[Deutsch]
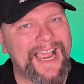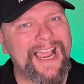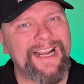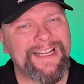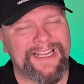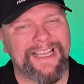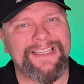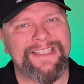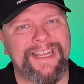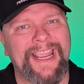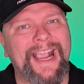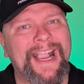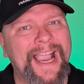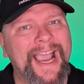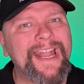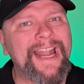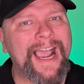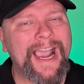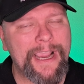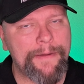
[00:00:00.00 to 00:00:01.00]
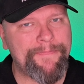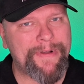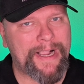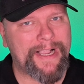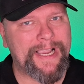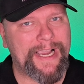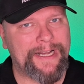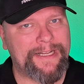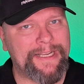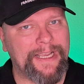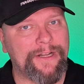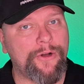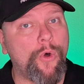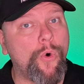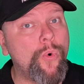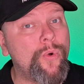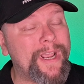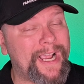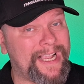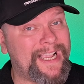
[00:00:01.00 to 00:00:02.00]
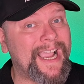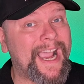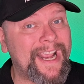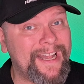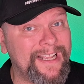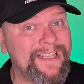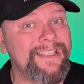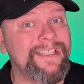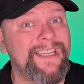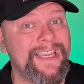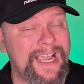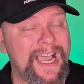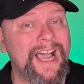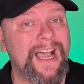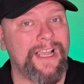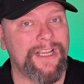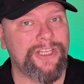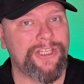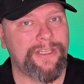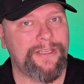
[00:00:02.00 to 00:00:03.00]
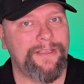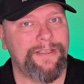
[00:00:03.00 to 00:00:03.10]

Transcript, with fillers: sagen, dass der keine Haltbarkeit hat oder keine CH,